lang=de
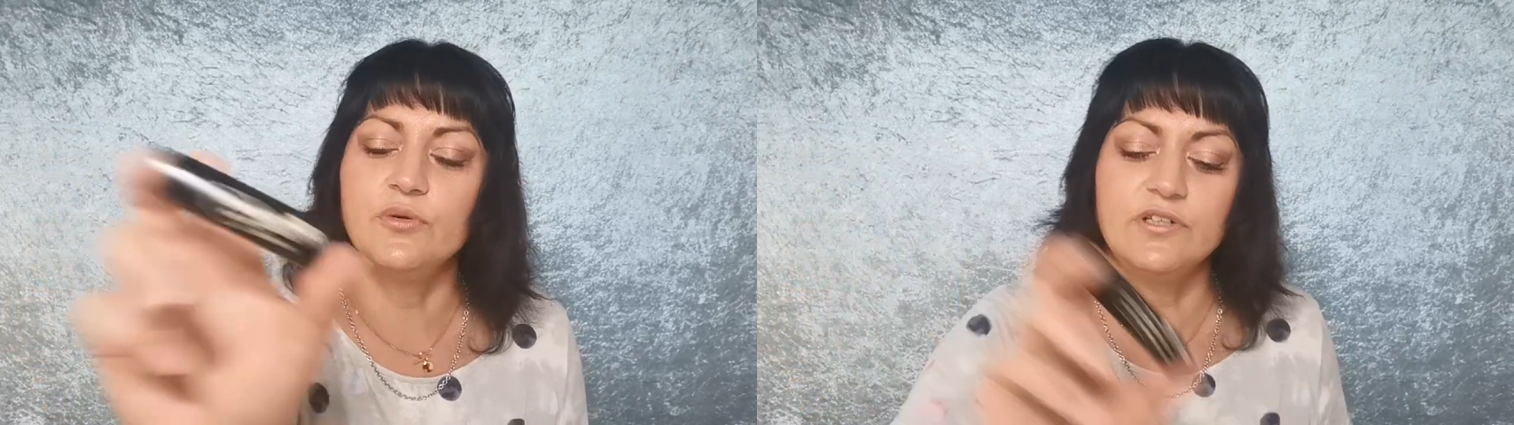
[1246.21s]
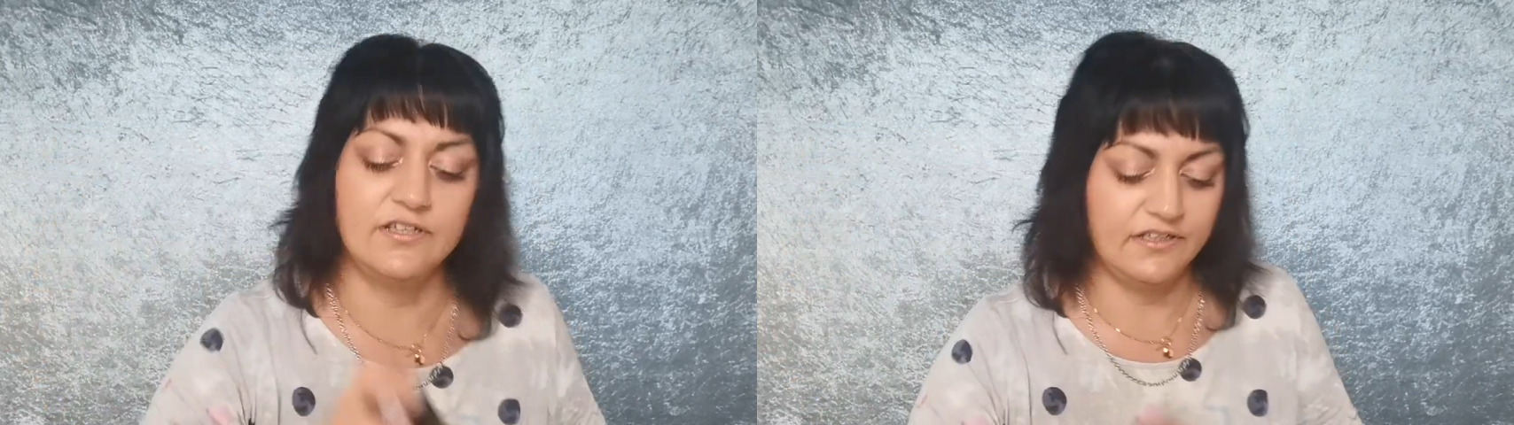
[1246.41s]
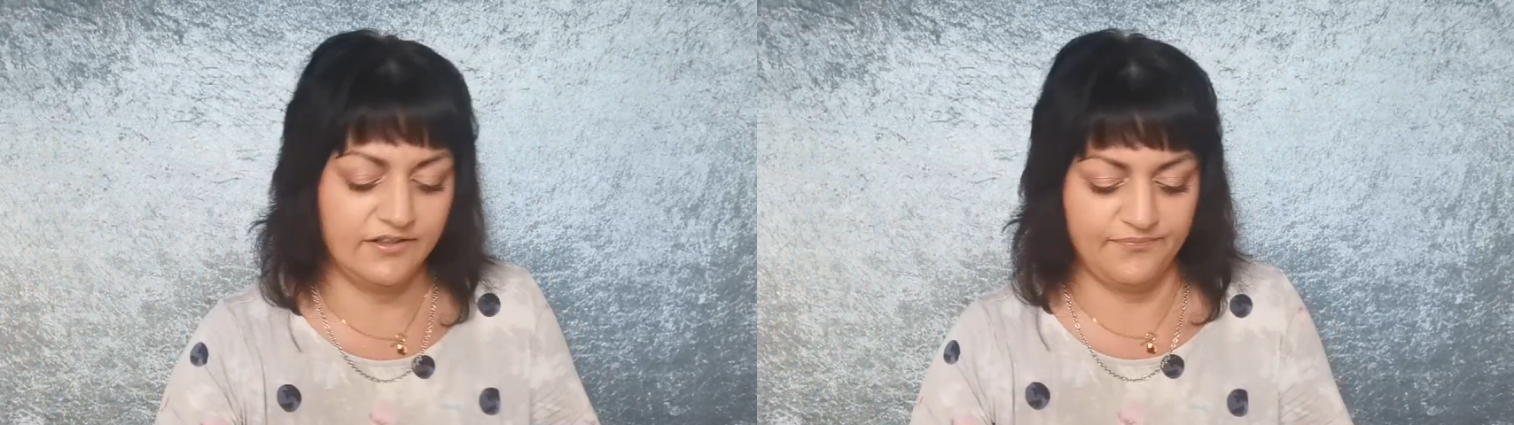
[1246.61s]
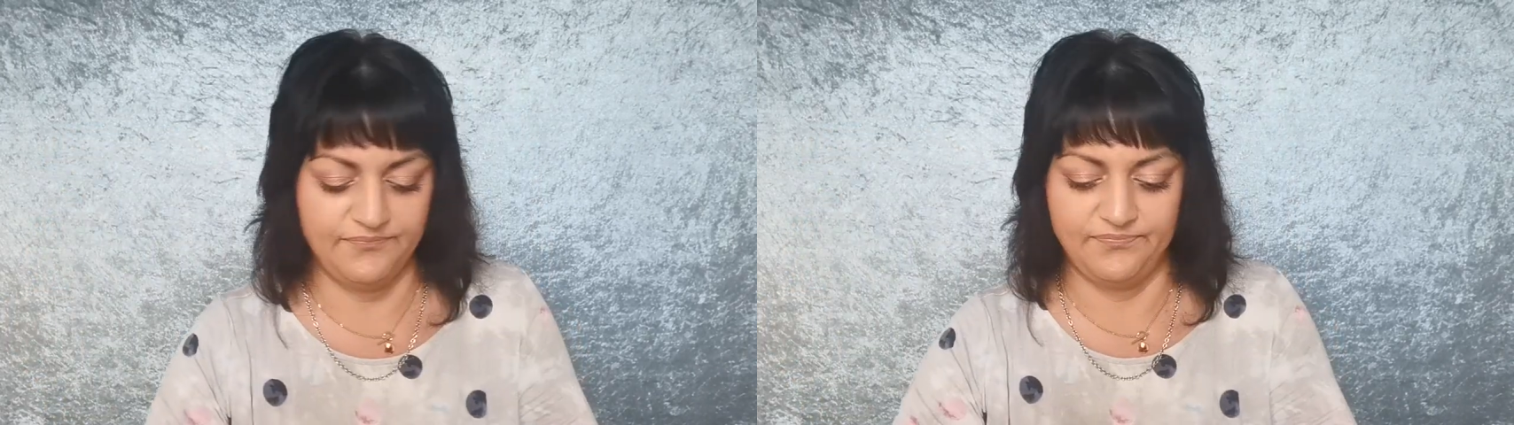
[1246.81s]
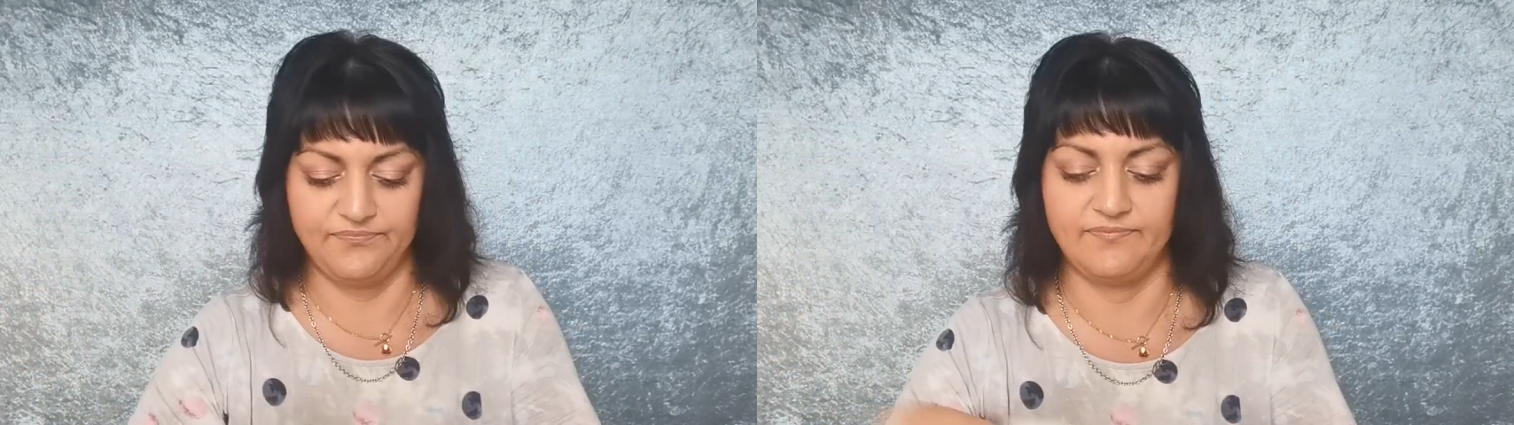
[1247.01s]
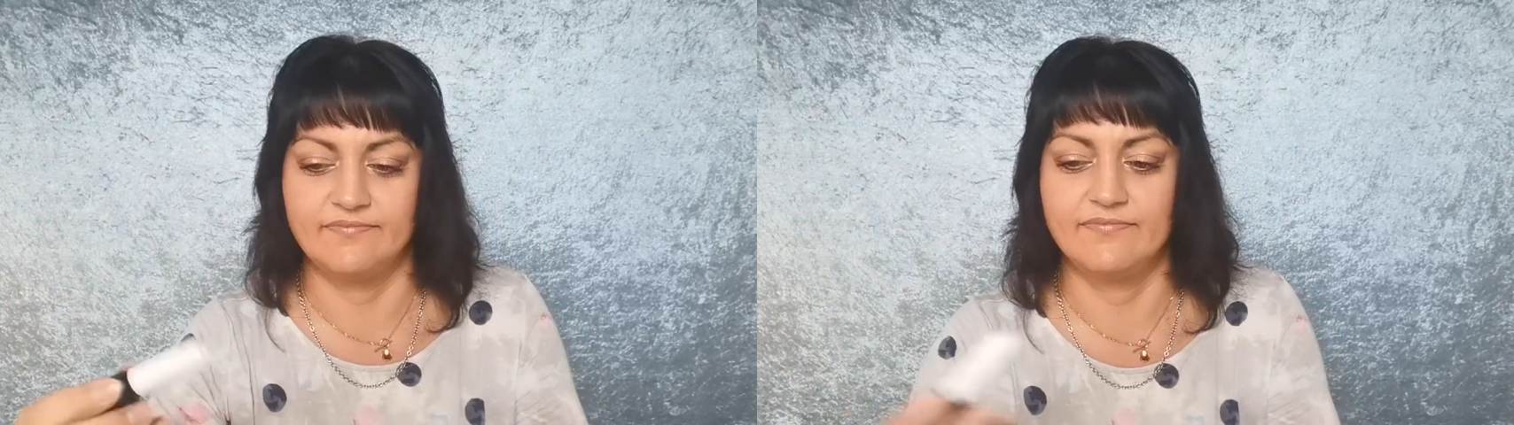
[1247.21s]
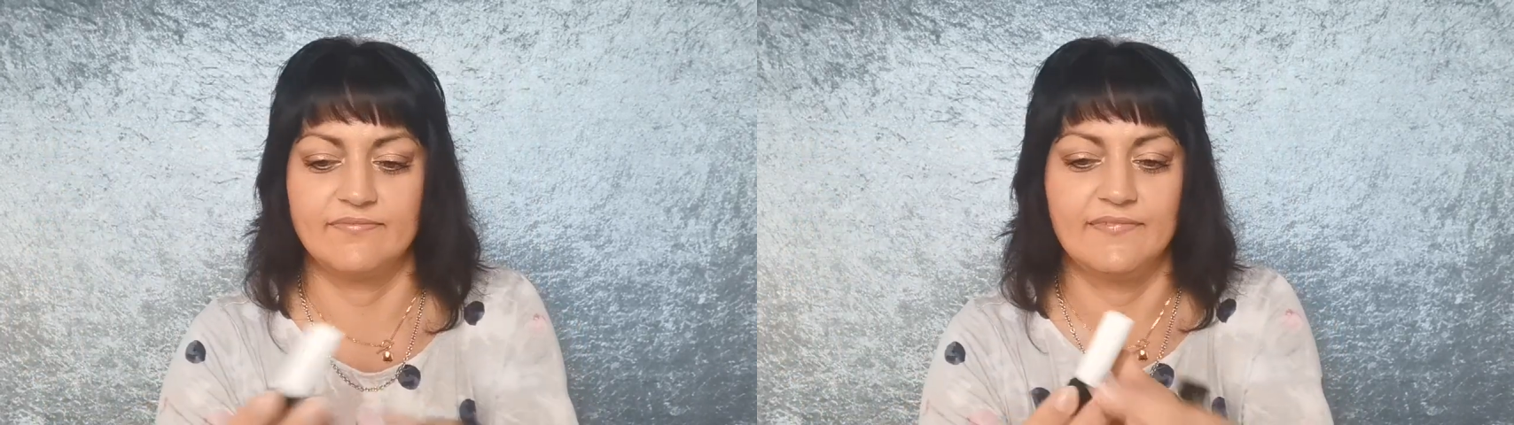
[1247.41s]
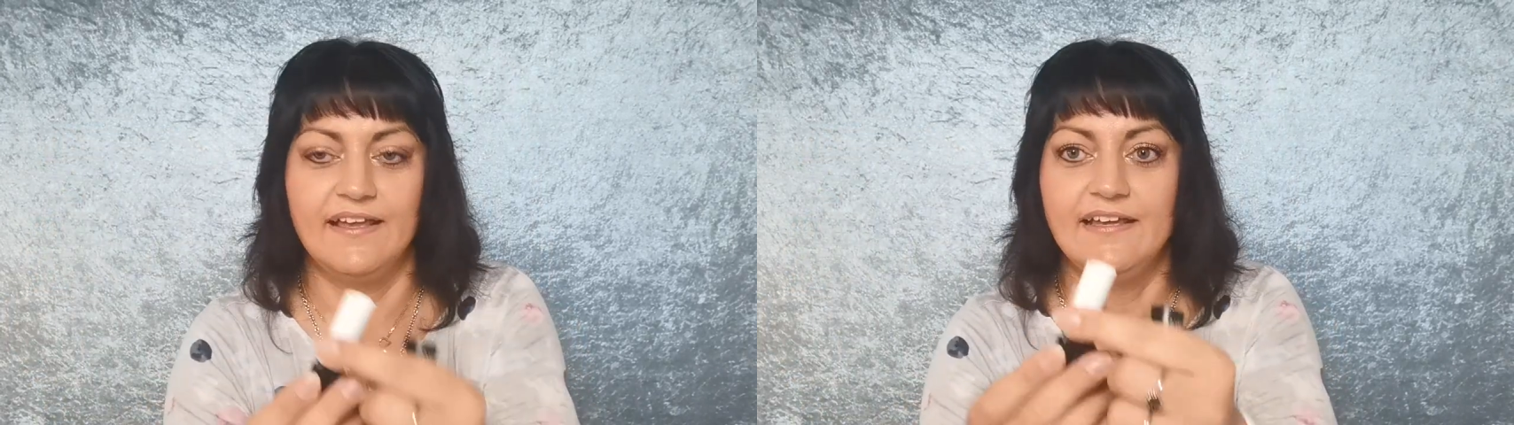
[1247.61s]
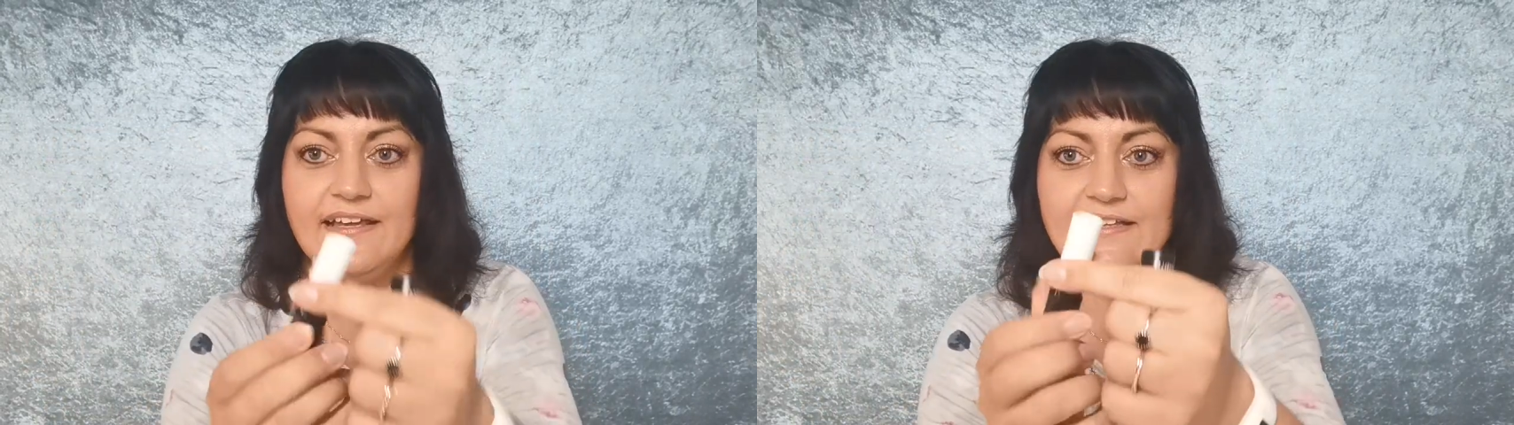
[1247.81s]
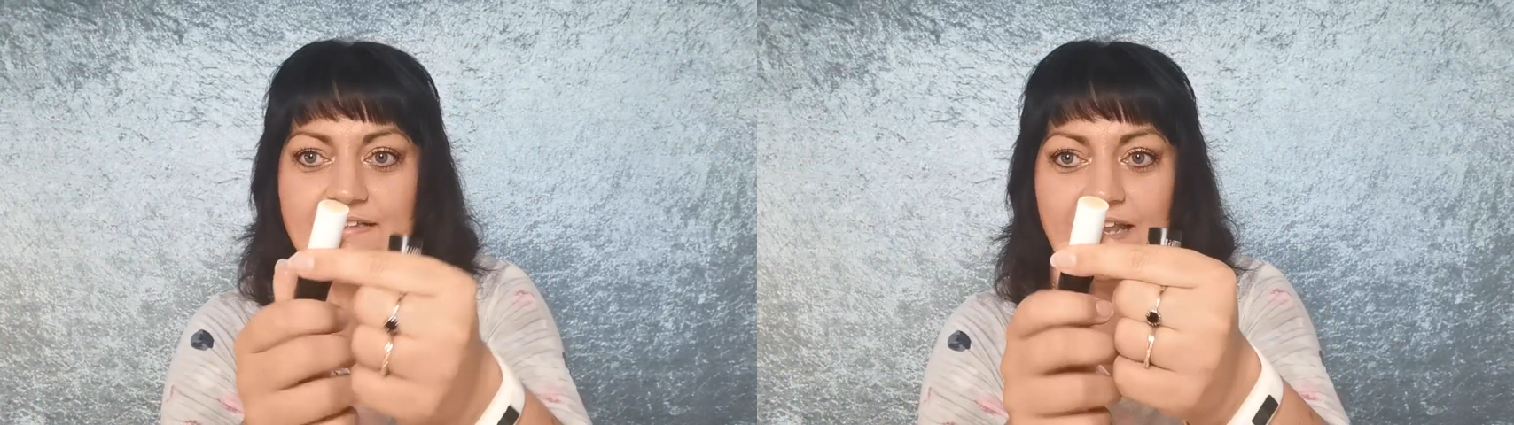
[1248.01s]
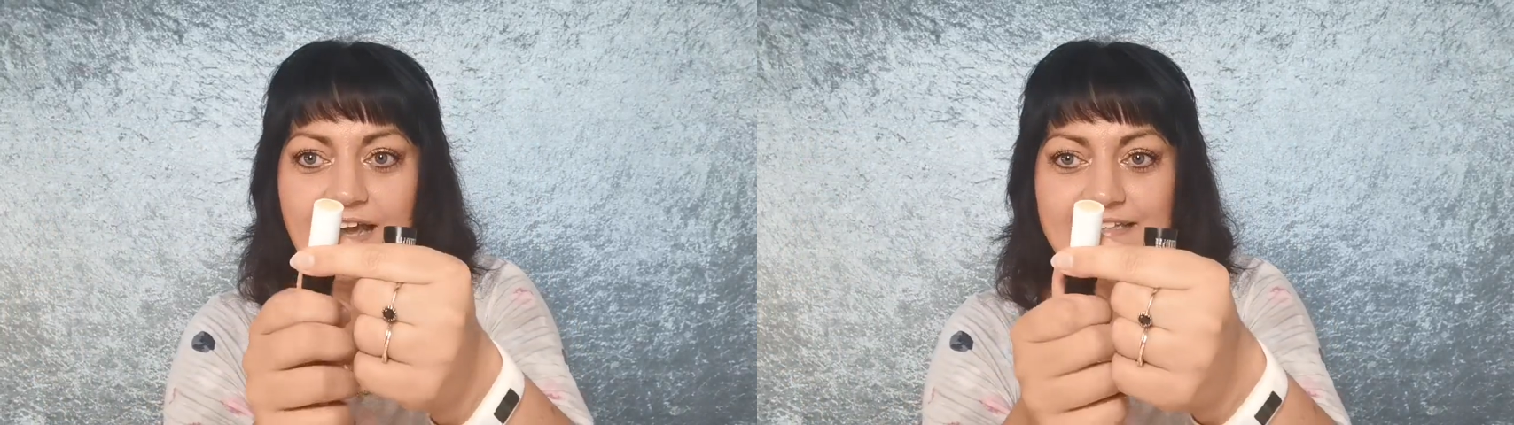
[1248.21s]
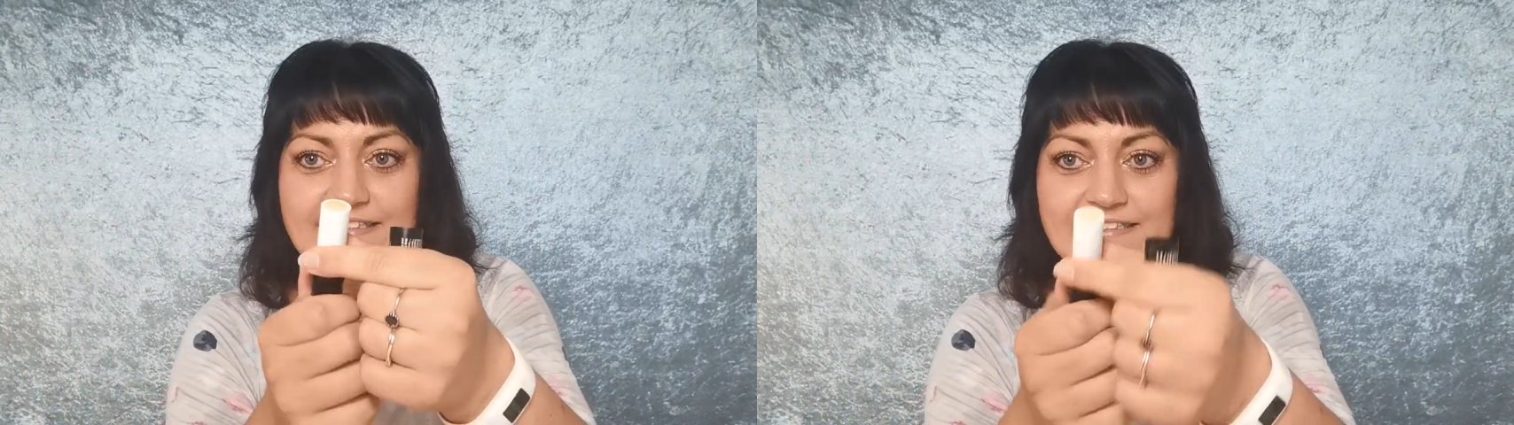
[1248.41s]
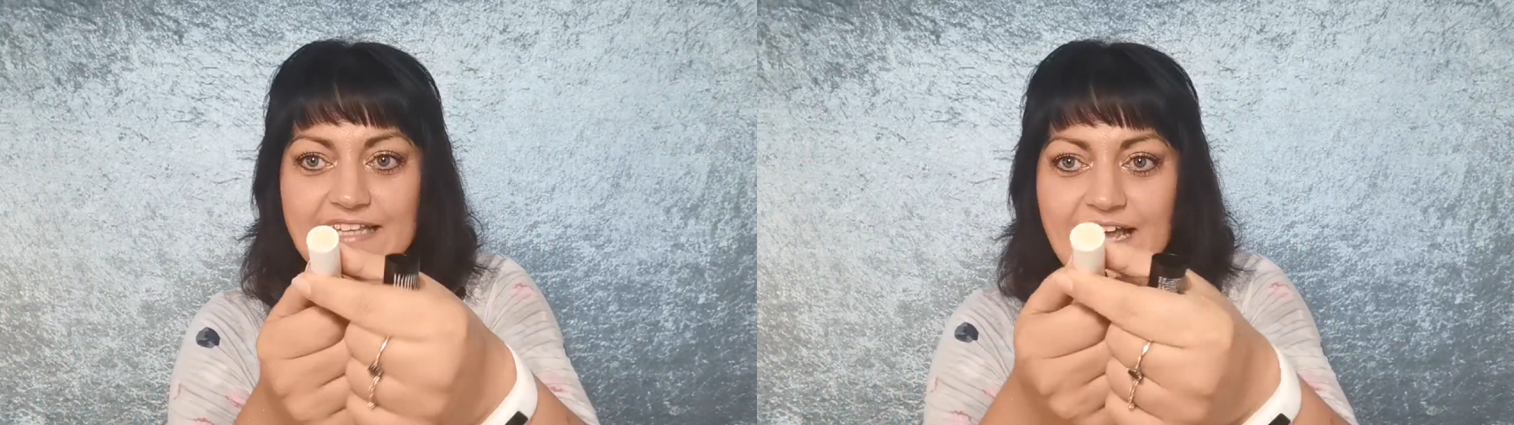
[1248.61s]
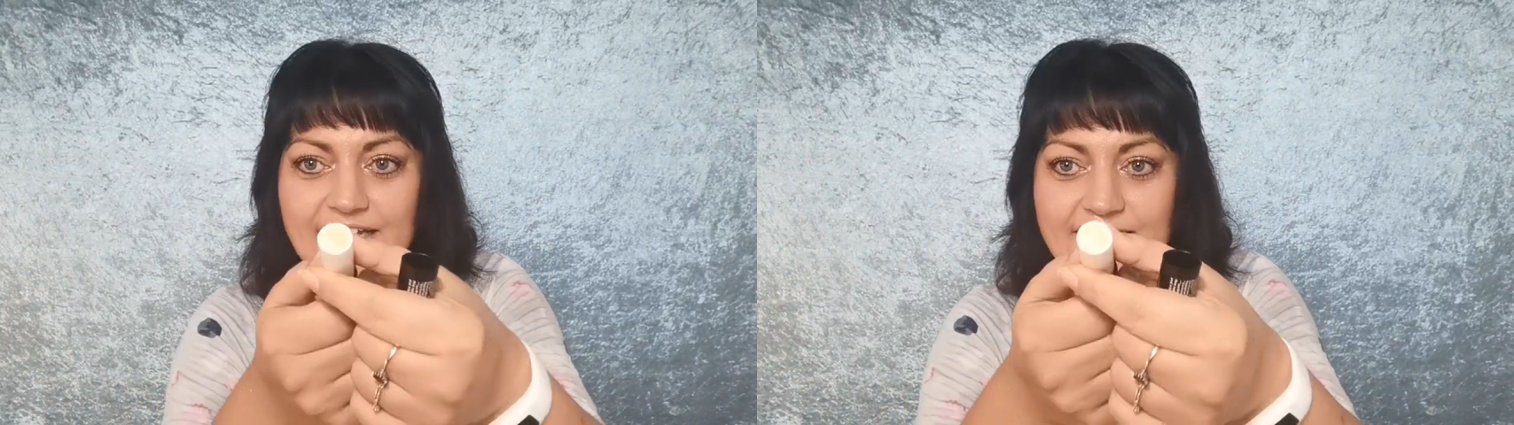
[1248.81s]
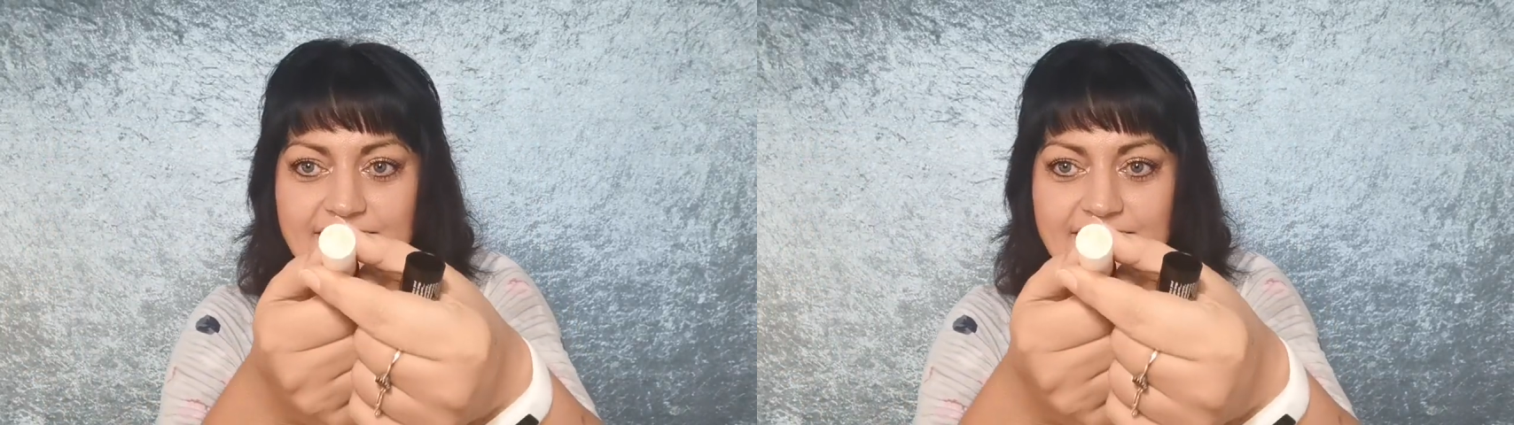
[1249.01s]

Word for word: Beauty ist leer, es ist leer,